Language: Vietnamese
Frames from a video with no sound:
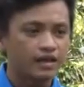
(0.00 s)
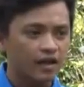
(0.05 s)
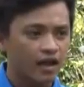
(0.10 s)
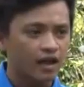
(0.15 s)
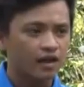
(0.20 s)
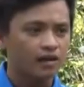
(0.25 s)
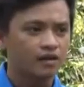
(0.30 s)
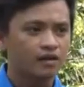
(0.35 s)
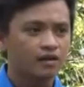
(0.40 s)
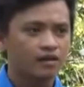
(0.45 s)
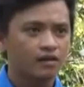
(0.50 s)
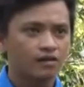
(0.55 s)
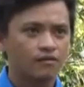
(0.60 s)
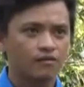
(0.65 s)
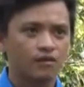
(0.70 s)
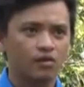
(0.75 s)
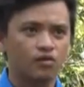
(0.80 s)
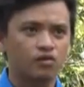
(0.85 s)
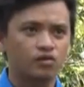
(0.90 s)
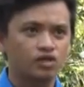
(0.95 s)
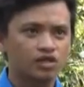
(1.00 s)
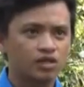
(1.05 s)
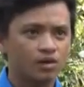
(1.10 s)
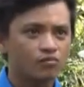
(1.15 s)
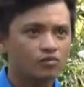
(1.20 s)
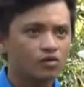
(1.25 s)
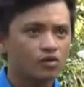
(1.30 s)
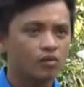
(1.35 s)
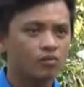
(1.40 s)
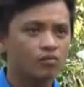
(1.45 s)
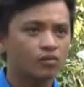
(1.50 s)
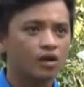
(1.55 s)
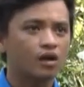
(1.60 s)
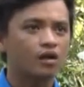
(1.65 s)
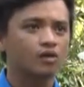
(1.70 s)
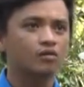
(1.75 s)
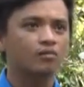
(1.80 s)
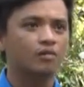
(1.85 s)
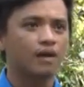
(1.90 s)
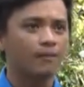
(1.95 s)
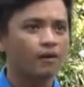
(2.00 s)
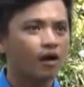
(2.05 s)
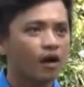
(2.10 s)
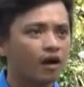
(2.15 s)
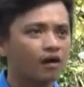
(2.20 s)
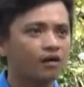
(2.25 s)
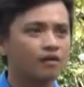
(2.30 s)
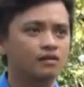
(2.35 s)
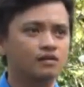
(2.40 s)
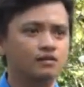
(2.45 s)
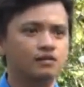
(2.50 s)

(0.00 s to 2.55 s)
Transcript: nhân và cuộc sống nó cũng tốt đẹp hơn